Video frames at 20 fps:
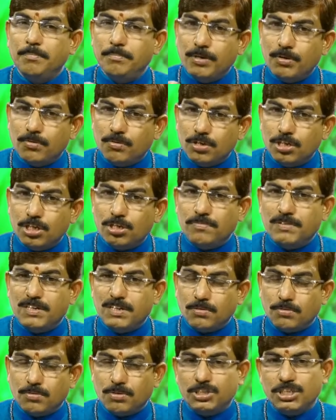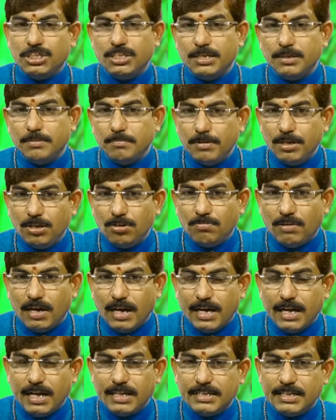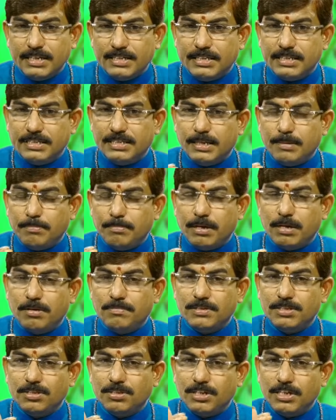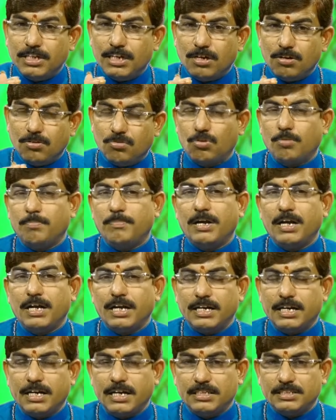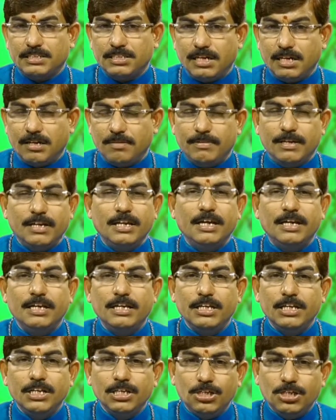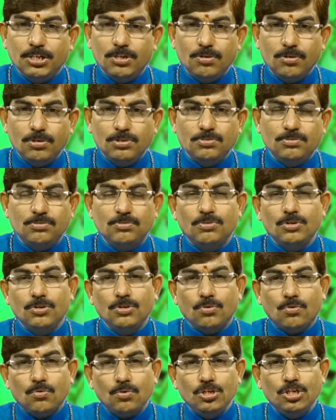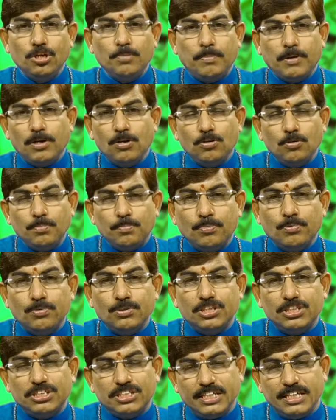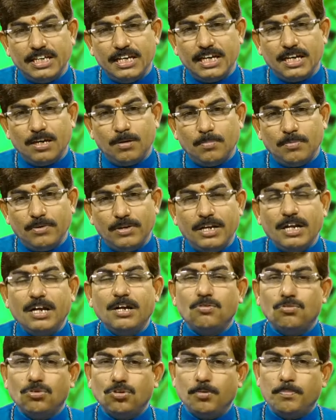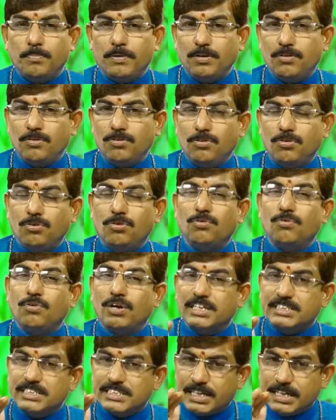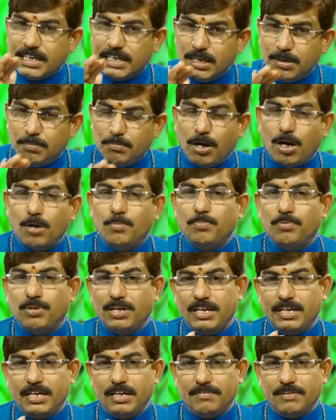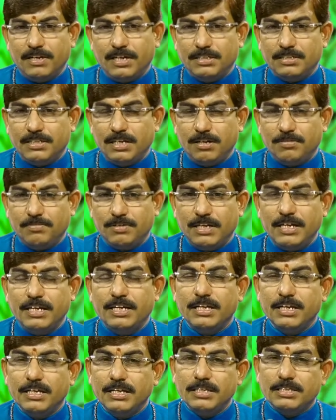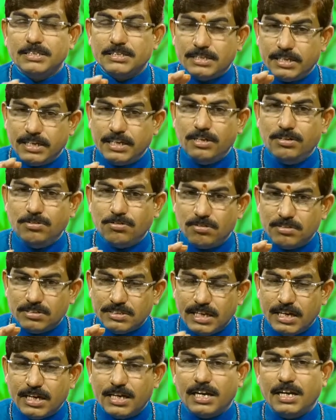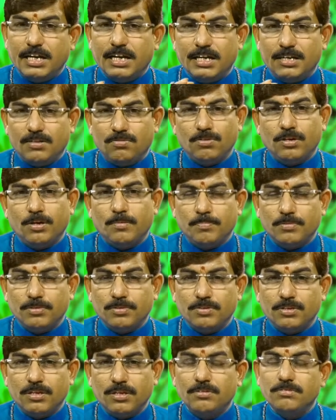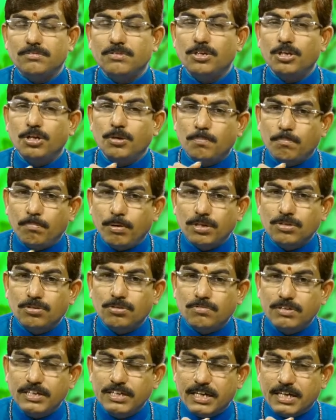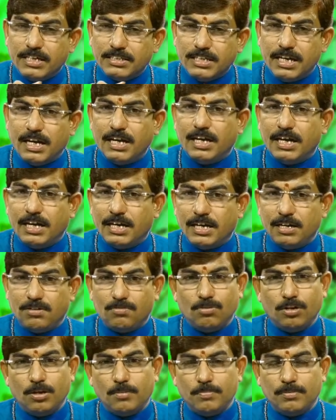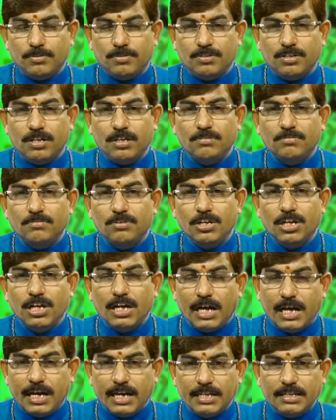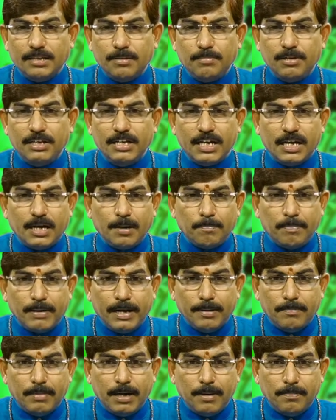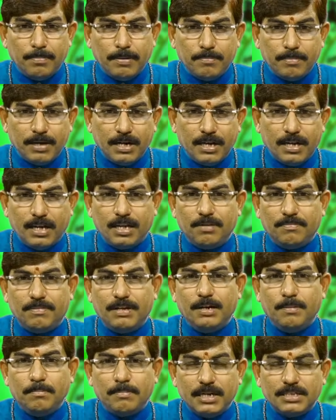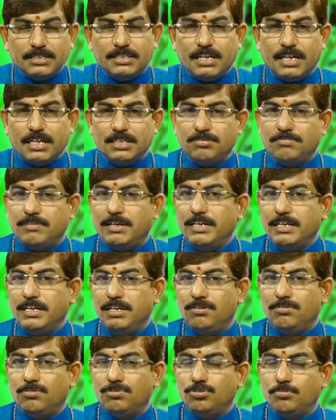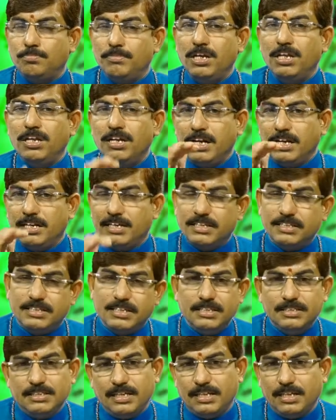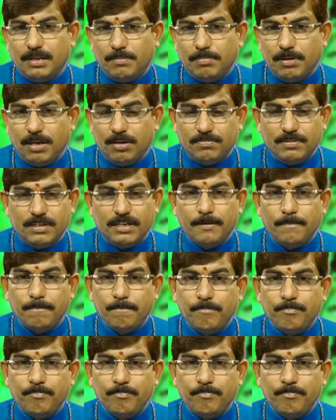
మీకున్నటువంటి కృషి మీరు ఆరాధన చేసే భగవంతుని యొక్క కృపా కటాక్షాల వల్ల ఈరోజు కొన్ని పనులు పూర్తి చేయలేకపోయినా కొన్ని పనుల్లో ఒక చక్కటి మార్పు కలిగే అవకాశాలు ఉన్నాయి స్నేహితుల సహకారాలు కూడా పొందుతారు బంధువుల యొక్క సహకారాలు కూడా పొందుతారు అన్నదమ్ముల యొక్క ప్రేమాభిమానాల వల్ల మేషరాశి వారికి ఈరోజు మేలు కలిగించే సందర్భాలు ఉన్నాయి